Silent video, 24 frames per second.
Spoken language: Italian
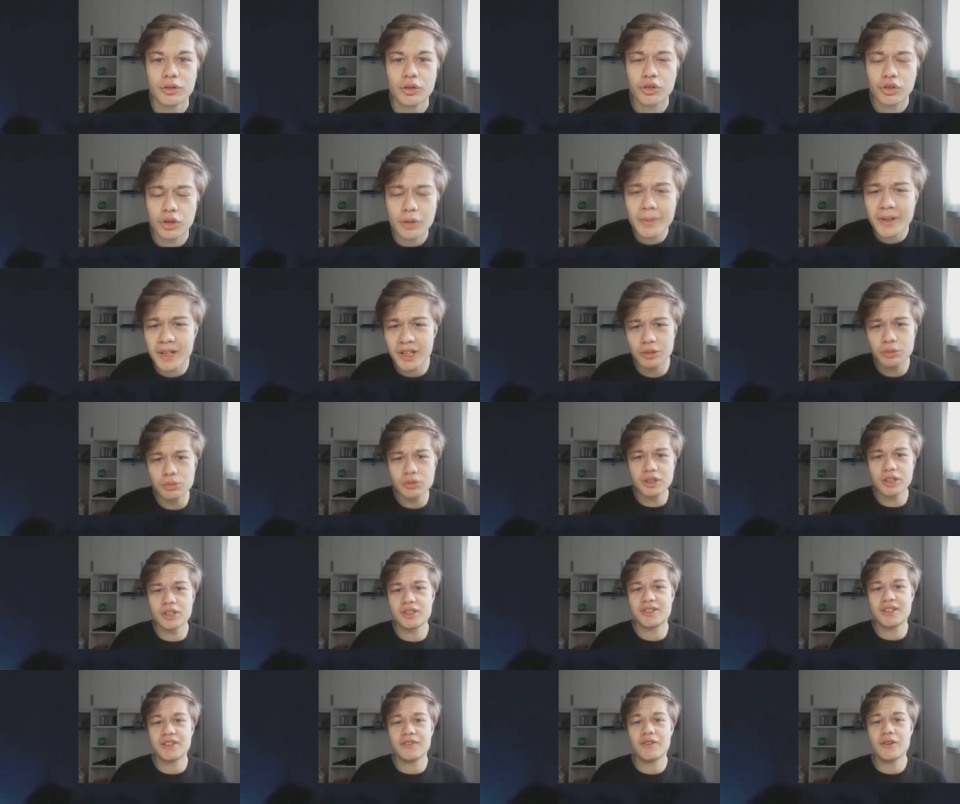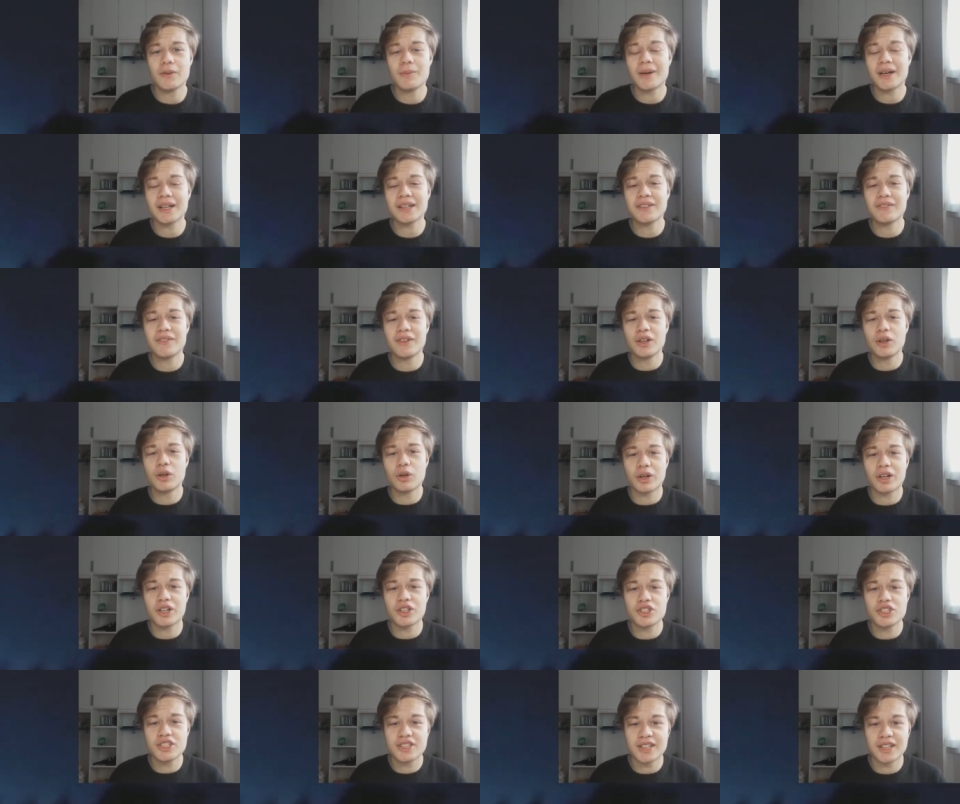Non so perché tutti questi filmati vengono
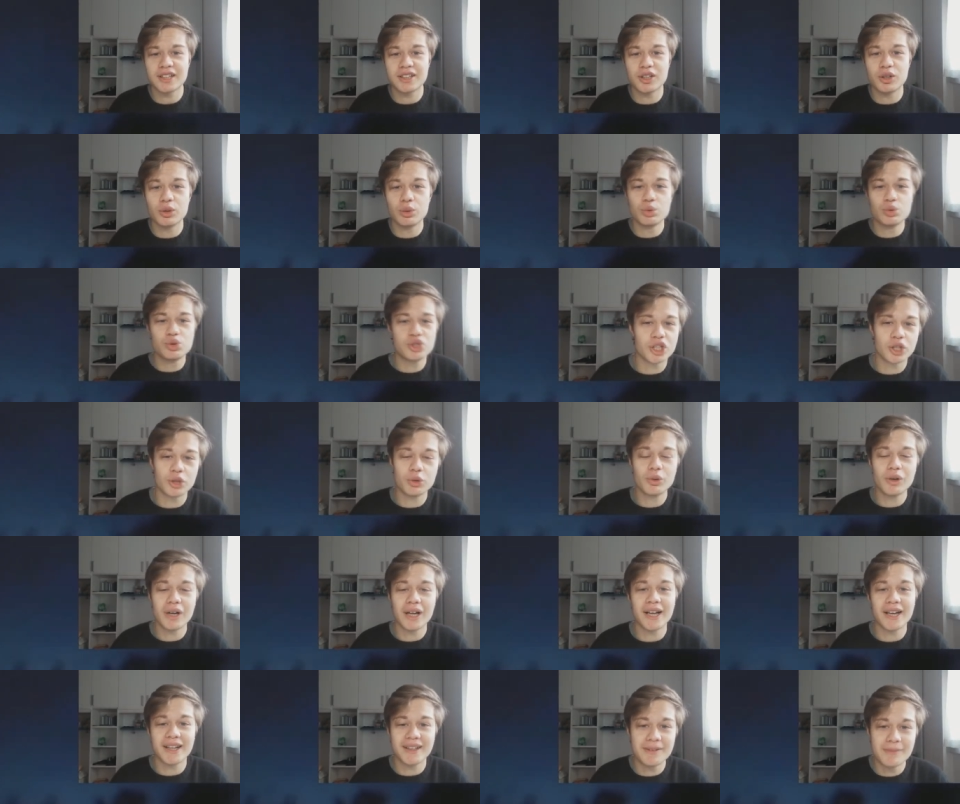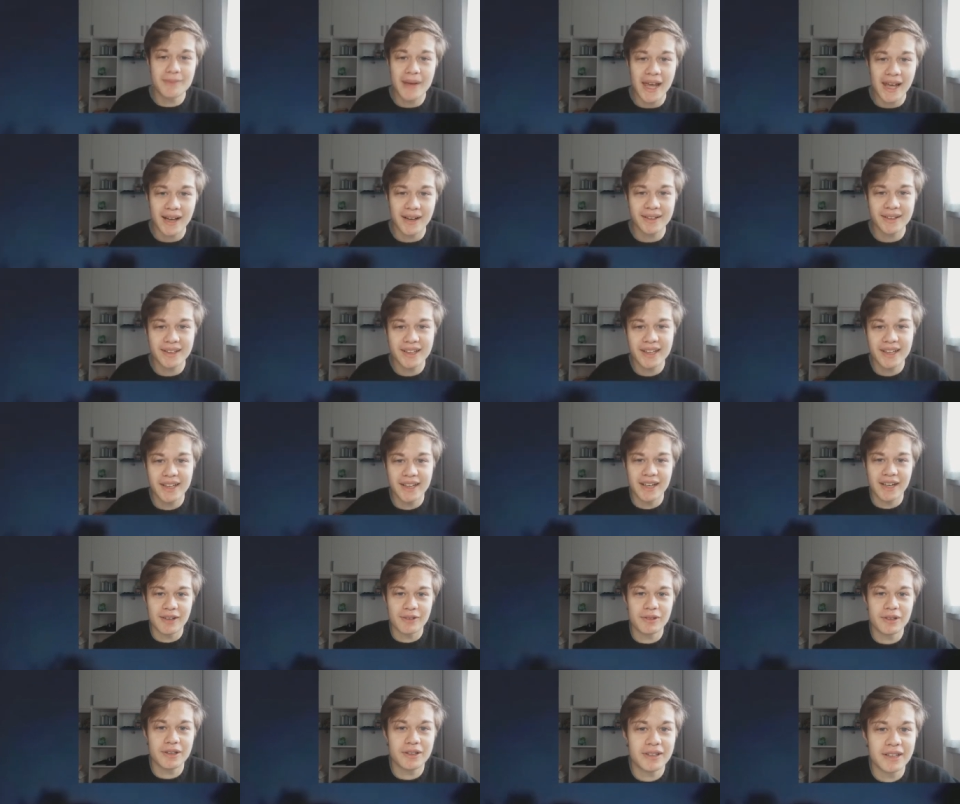registrati con un cellulare di merda che
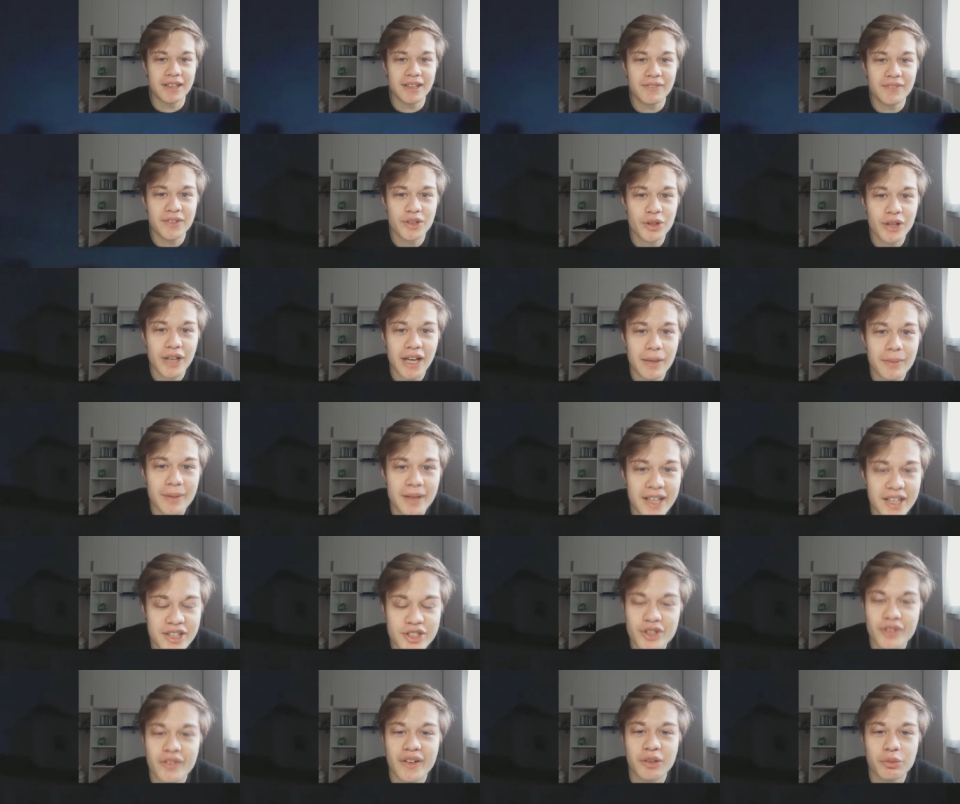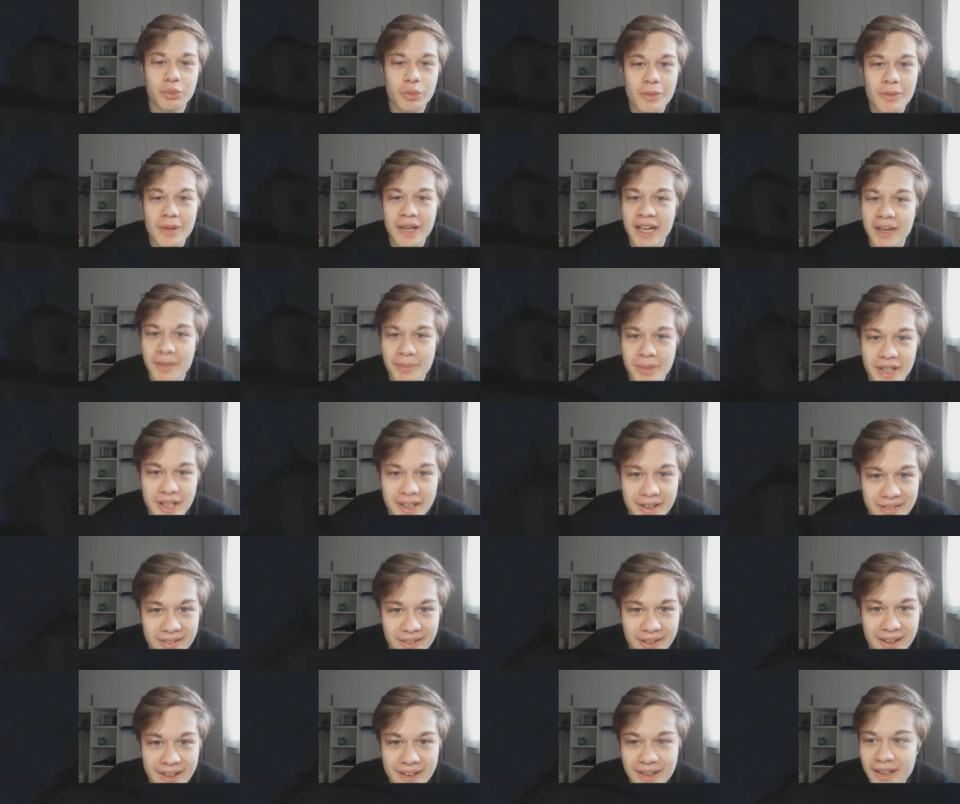ha una videocamera che ci avrà 2
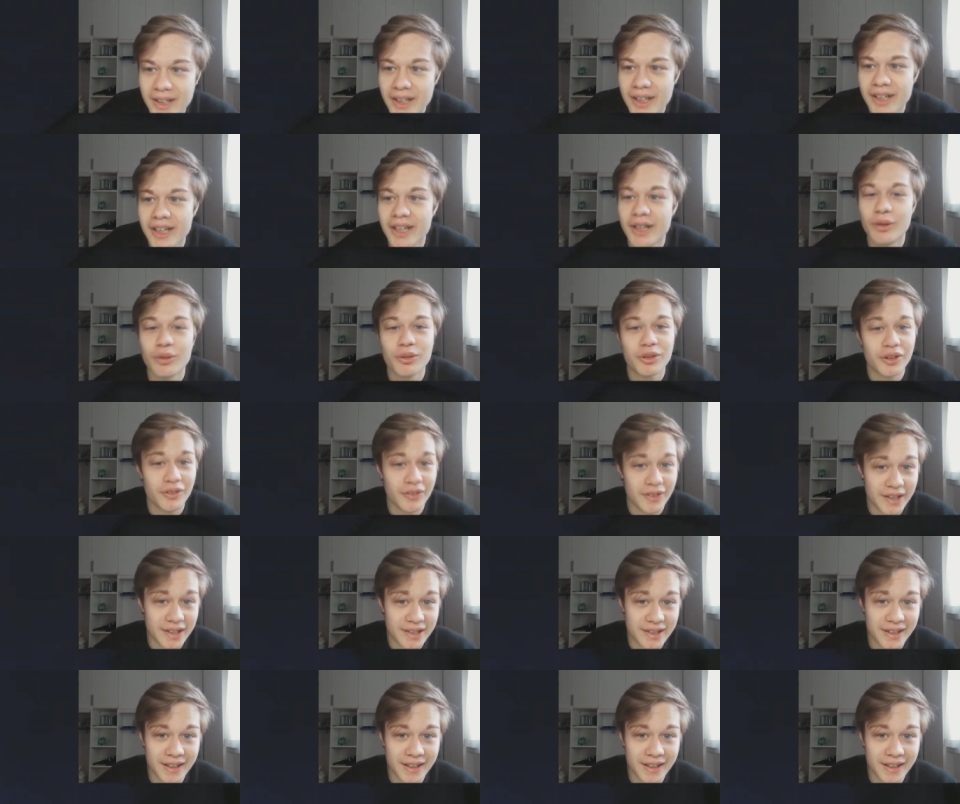megapixel e non si vede